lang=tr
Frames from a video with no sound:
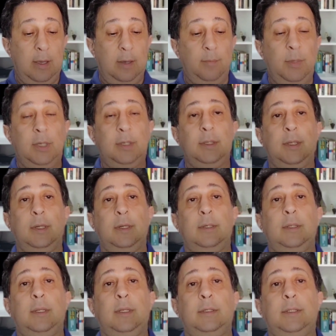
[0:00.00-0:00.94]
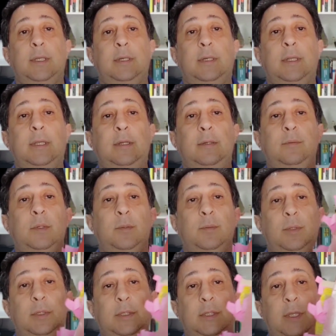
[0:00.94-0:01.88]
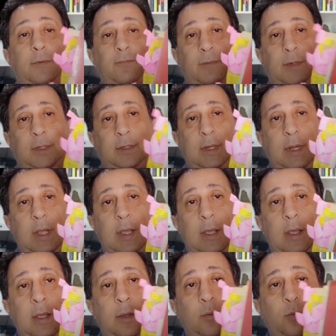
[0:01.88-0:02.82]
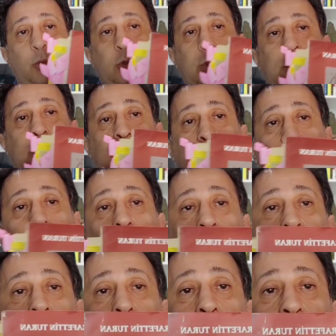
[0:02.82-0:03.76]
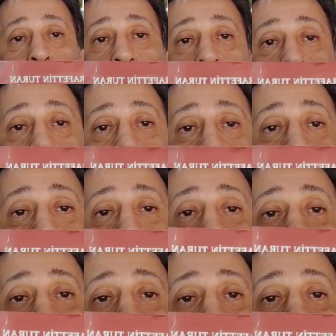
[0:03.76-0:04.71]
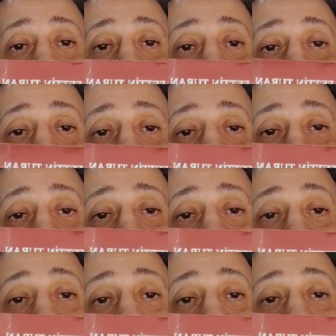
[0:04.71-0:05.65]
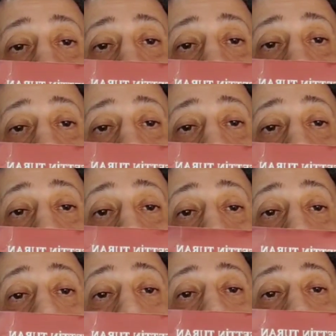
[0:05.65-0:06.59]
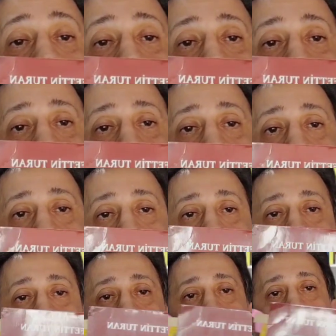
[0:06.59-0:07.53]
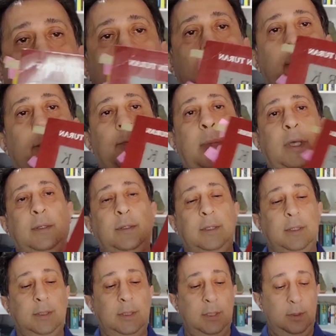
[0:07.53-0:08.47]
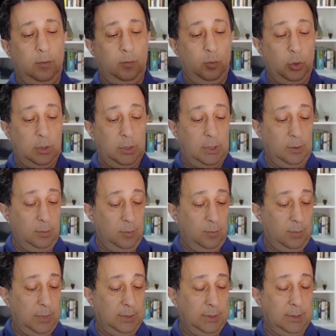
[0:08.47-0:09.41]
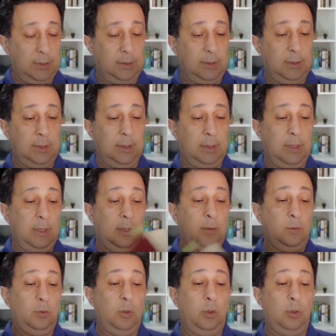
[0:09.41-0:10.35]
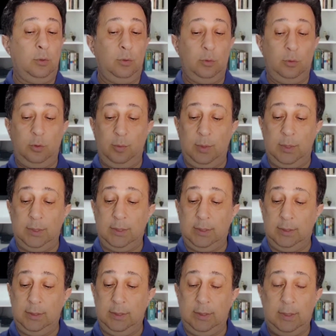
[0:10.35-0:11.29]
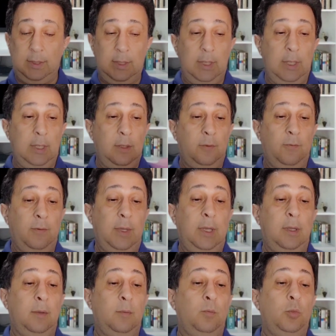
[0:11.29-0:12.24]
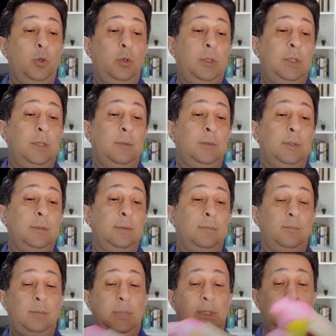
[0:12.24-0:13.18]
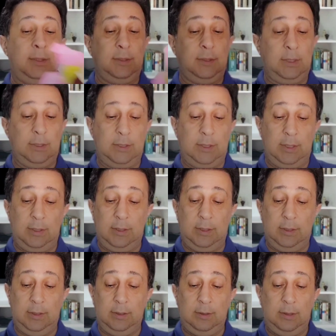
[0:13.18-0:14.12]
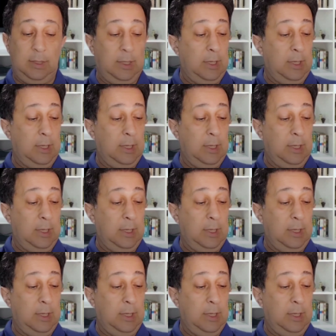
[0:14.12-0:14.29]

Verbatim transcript: Bakın arkadaşlar elimde bir kitap var. Bu kitap Şerafettin Turan tarafından yazılmış Türk devrim tarihidir. Bendeki bu kitabın baskısı dördüncü baskıdır ve bu kitabın birinci cildinin